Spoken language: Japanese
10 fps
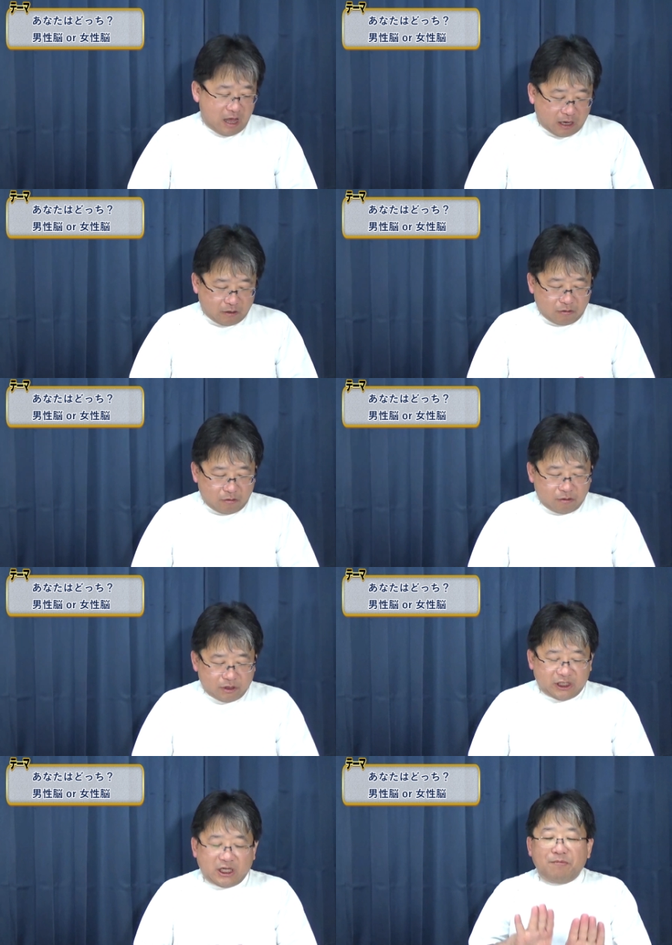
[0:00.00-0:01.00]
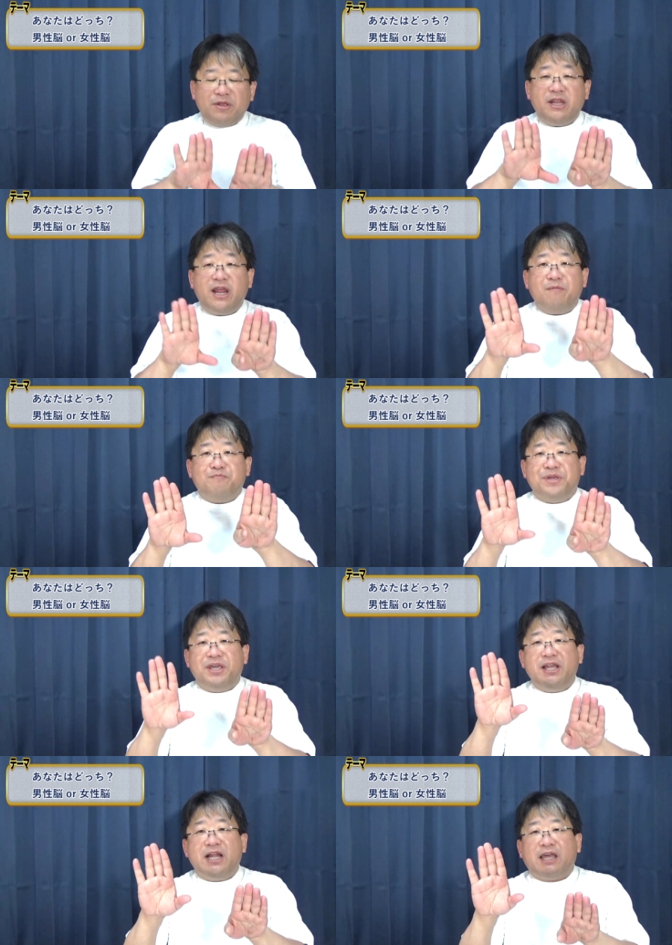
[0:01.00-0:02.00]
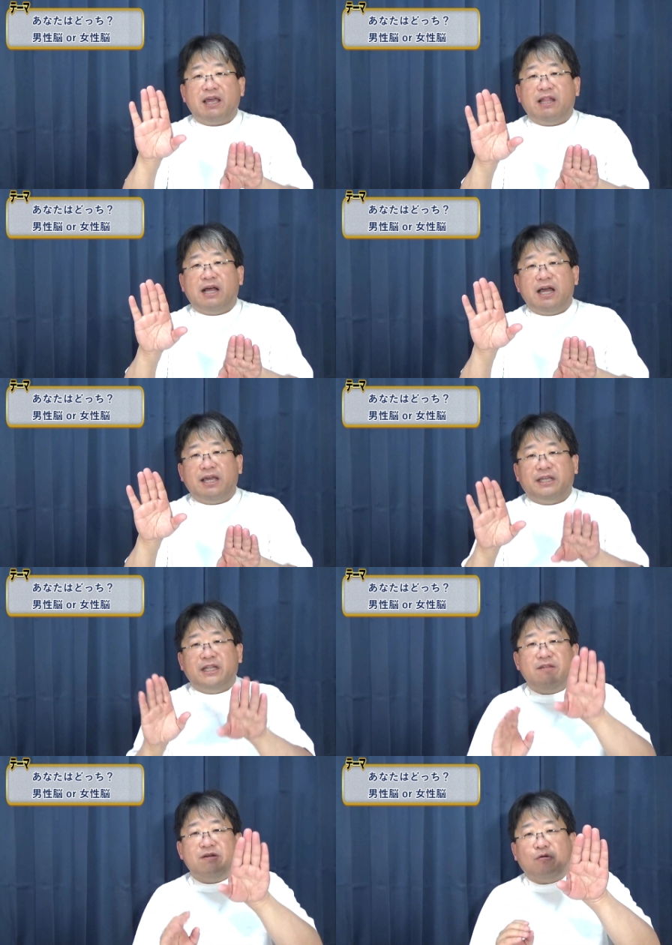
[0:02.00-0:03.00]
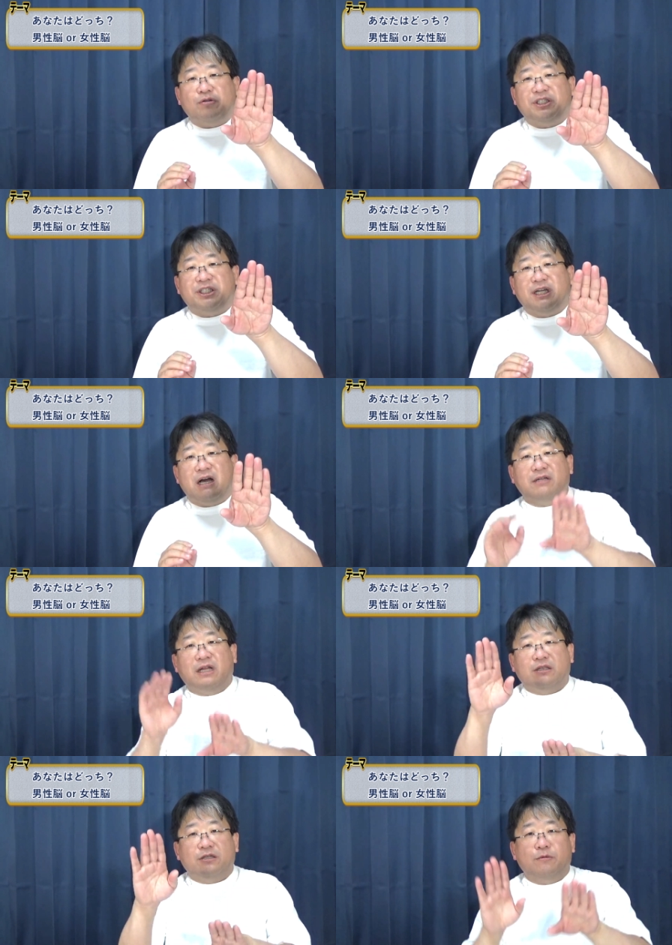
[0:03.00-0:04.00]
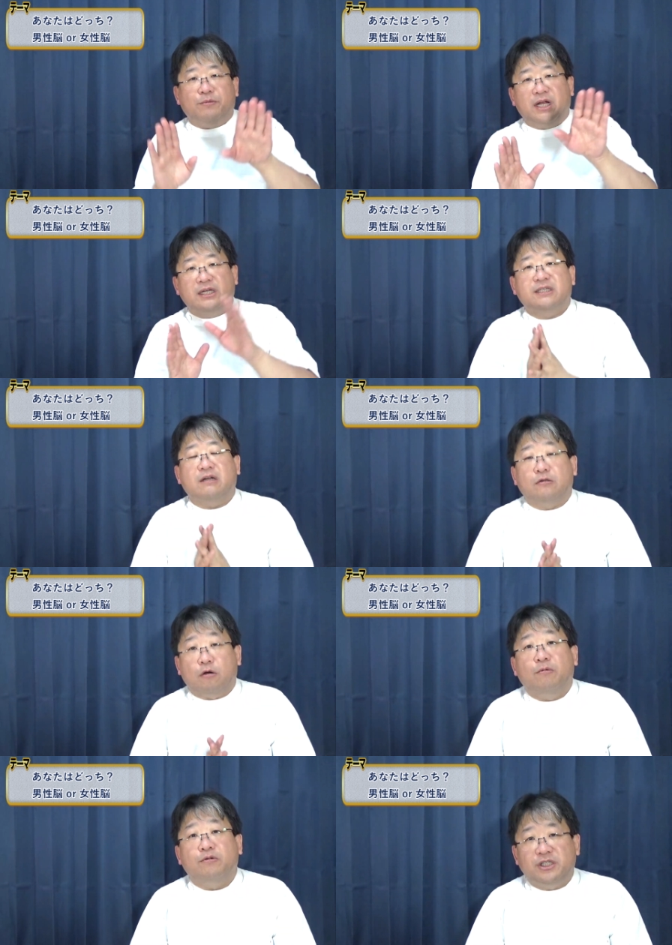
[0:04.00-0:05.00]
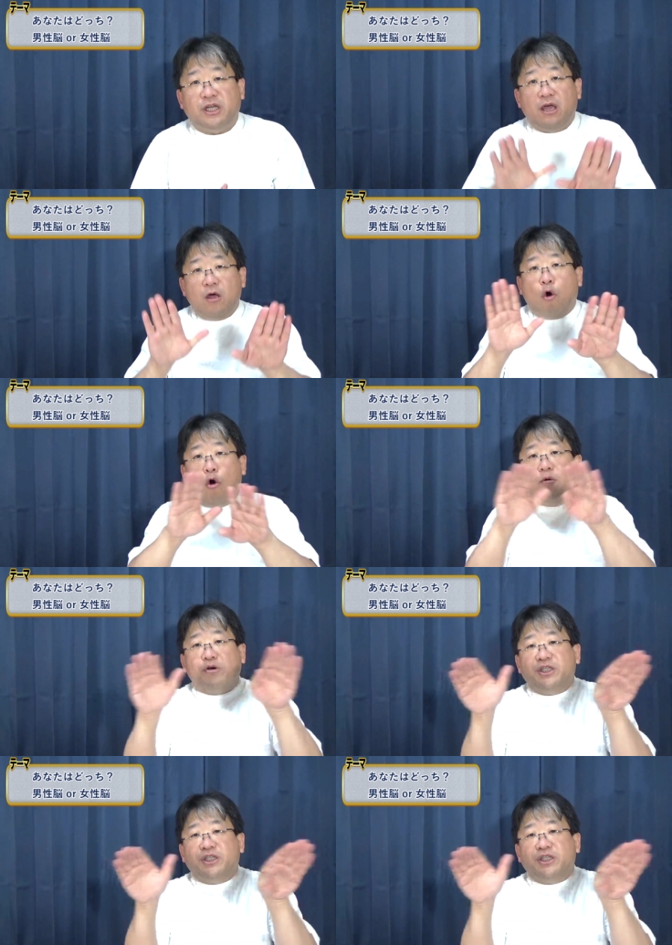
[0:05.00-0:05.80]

あの、ちなみにね、右だけ長い、左はこっち違うなんて人もいらっしゃると思うし、ほぼ